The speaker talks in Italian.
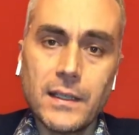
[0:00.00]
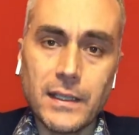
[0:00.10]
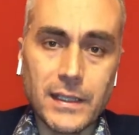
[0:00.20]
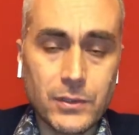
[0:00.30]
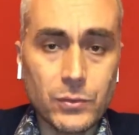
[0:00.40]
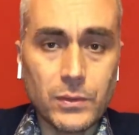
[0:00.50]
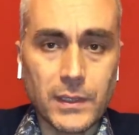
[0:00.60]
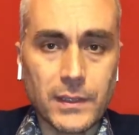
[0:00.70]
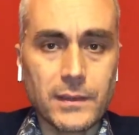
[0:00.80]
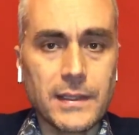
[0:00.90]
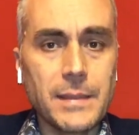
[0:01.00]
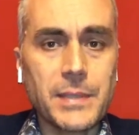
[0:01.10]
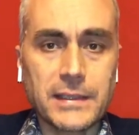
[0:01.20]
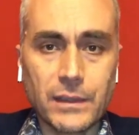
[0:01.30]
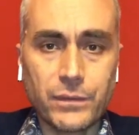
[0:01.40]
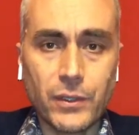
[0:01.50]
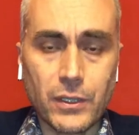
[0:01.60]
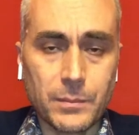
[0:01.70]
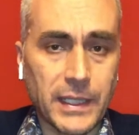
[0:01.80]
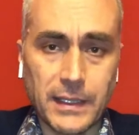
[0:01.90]
i tool, le
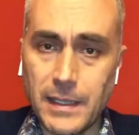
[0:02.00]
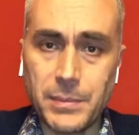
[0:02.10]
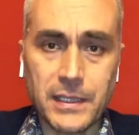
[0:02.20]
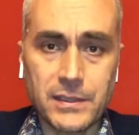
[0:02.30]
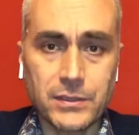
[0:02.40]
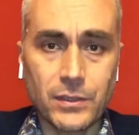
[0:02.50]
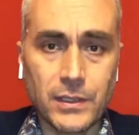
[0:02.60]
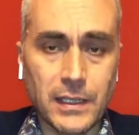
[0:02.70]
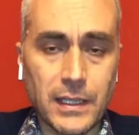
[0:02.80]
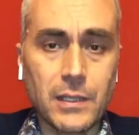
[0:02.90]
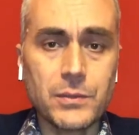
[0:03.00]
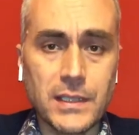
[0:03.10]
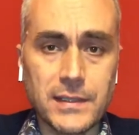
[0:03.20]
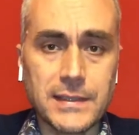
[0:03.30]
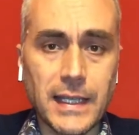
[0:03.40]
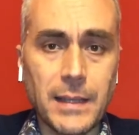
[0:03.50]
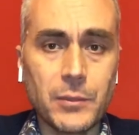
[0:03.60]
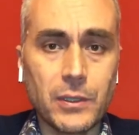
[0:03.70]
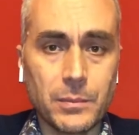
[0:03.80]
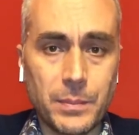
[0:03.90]
piattaforme, le applicazioni che ne
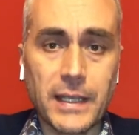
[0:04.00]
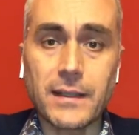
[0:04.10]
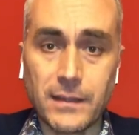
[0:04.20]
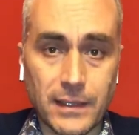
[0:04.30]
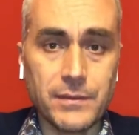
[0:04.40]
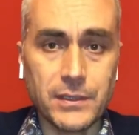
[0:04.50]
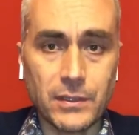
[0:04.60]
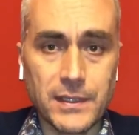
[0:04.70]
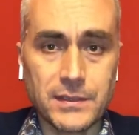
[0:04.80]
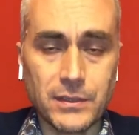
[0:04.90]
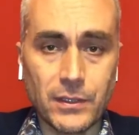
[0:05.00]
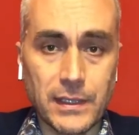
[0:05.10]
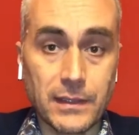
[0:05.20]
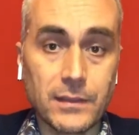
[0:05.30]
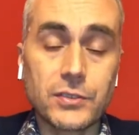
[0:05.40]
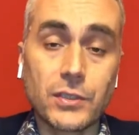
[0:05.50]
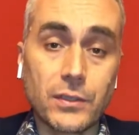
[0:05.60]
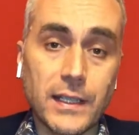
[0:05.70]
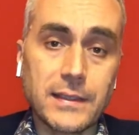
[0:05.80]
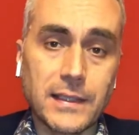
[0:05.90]
utilizziamo per le video lezioni sono
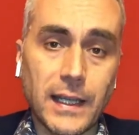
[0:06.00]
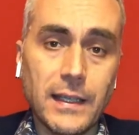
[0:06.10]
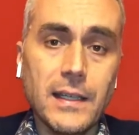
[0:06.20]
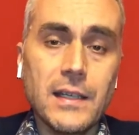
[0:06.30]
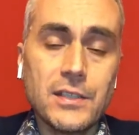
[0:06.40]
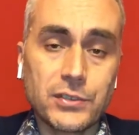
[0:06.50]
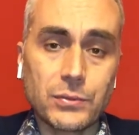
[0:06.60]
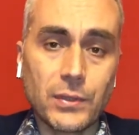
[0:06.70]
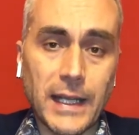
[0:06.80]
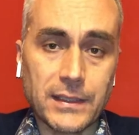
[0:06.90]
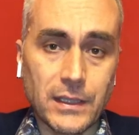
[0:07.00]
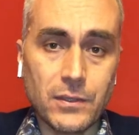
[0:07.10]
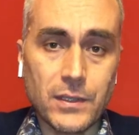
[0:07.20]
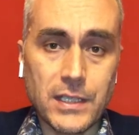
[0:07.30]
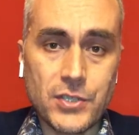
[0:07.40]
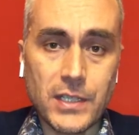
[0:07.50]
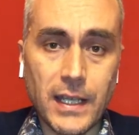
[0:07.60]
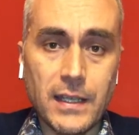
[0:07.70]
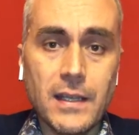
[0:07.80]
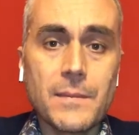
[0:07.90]
in realtà strutturate in origine